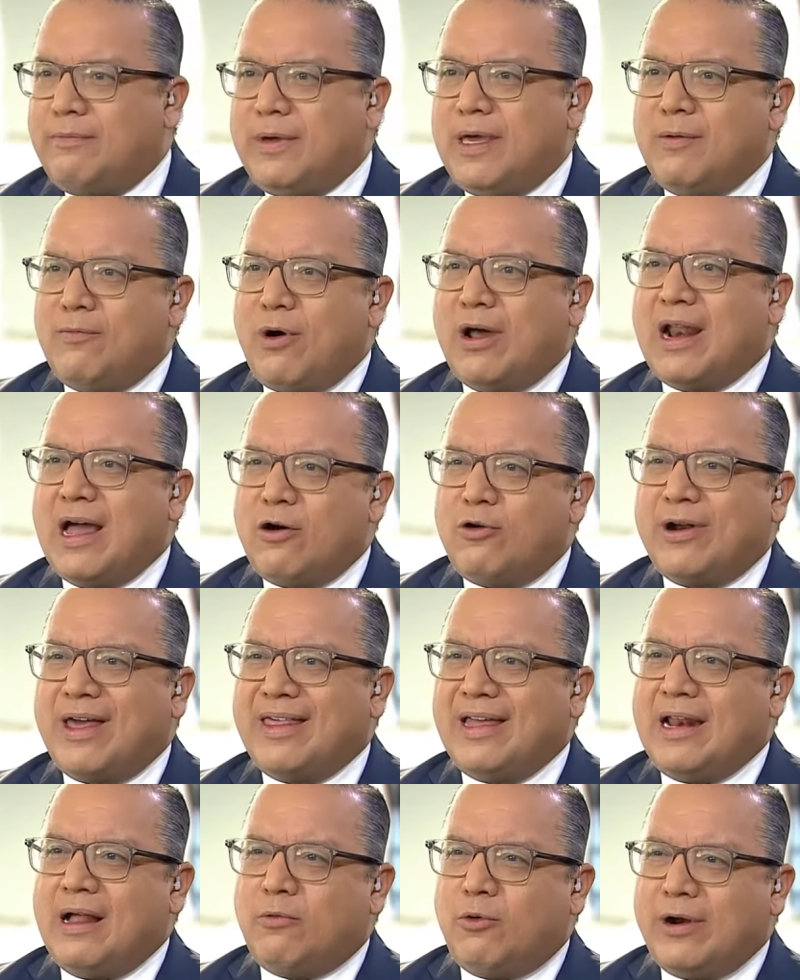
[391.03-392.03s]
a la hora de
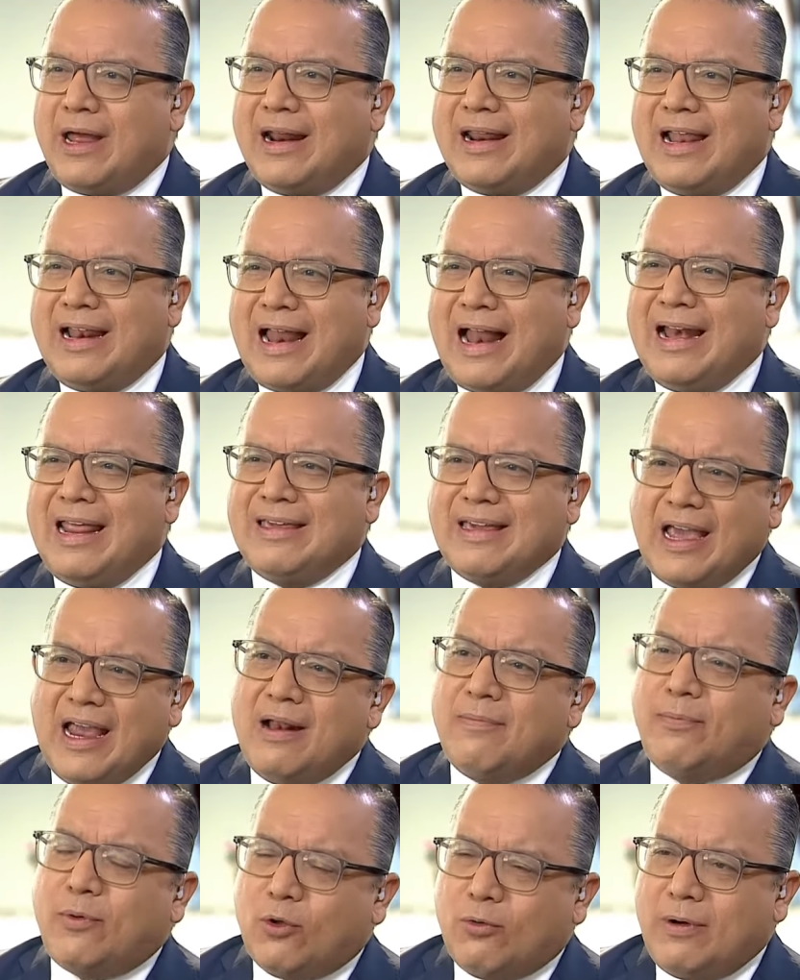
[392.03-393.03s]
elaborar las leyes. el
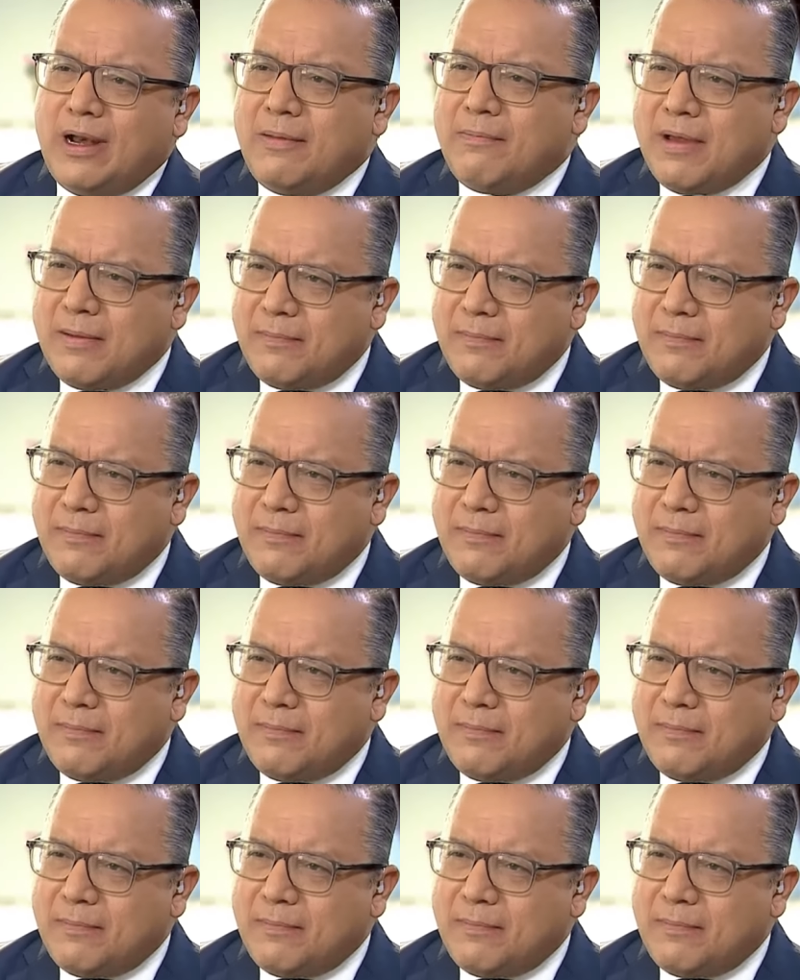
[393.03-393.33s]
problema tasa